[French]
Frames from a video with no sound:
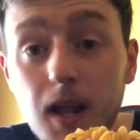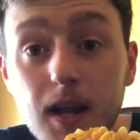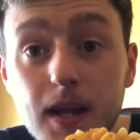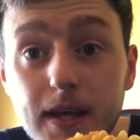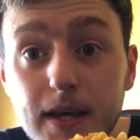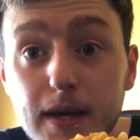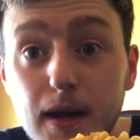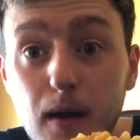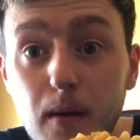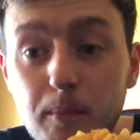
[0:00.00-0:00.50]

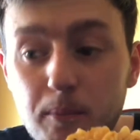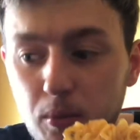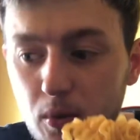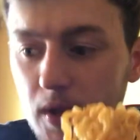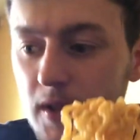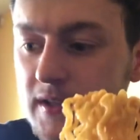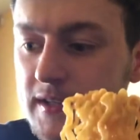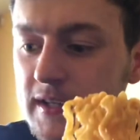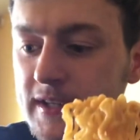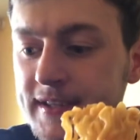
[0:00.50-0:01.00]
Les gars, pour
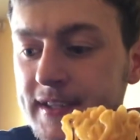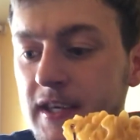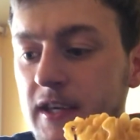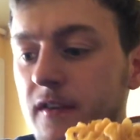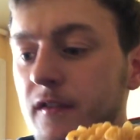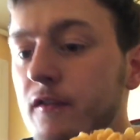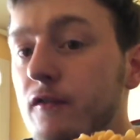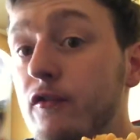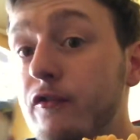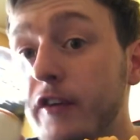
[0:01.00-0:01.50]
la
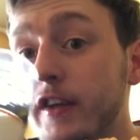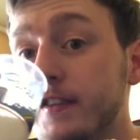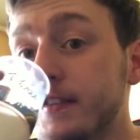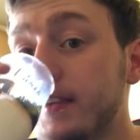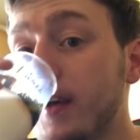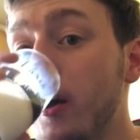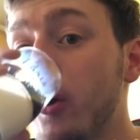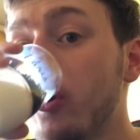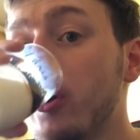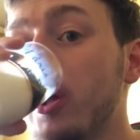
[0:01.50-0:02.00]
technique, vous faites
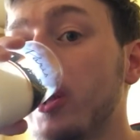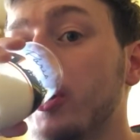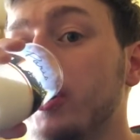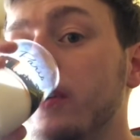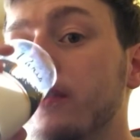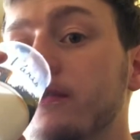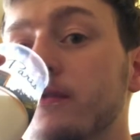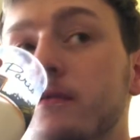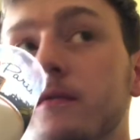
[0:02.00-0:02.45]
ça, regardez.